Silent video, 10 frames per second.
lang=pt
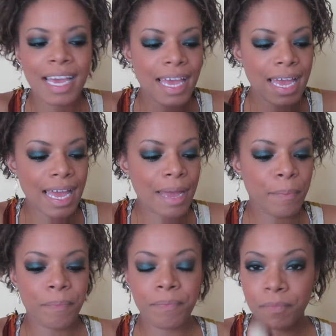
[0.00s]

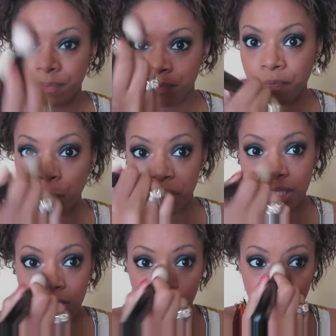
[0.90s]
É, vou
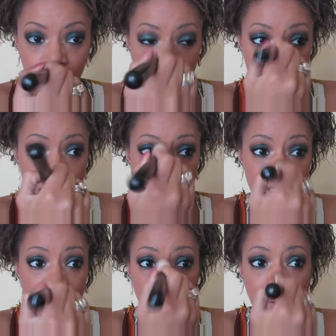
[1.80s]
passar aqui um pouco no nariz.